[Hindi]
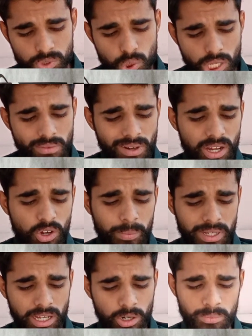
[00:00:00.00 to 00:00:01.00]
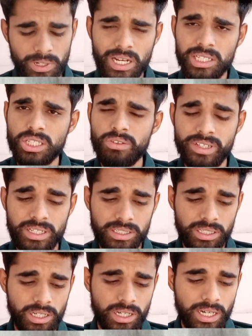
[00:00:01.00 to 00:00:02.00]
चुनाव आयोग पर आरोप लगाते हुए
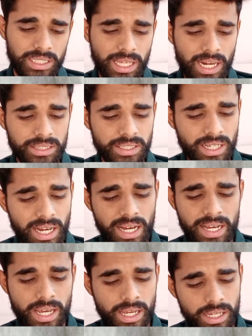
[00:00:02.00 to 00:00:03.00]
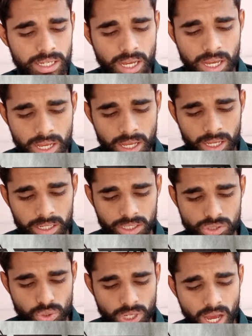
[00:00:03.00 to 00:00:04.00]
अदालत ने कहा है
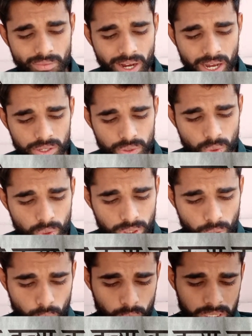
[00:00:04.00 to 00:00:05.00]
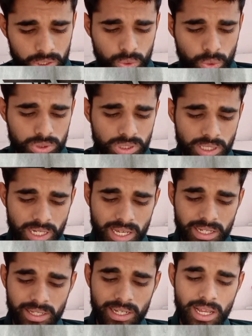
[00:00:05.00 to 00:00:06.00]
कि चुनाव आयोग कोरोना की दूसरी
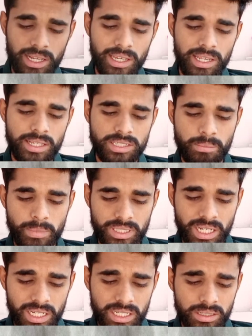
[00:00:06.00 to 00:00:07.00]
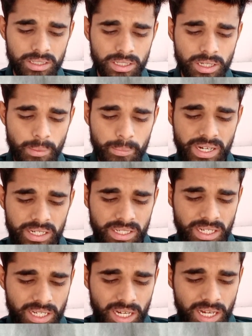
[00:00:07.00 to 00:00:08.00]
लहर के लिए अकेले जिम्मेदार पीठ
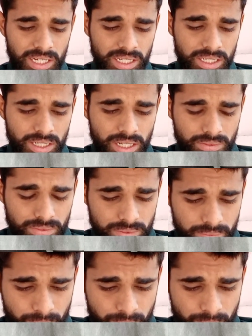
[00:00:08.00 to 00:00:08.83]
ने कहा कि निर्व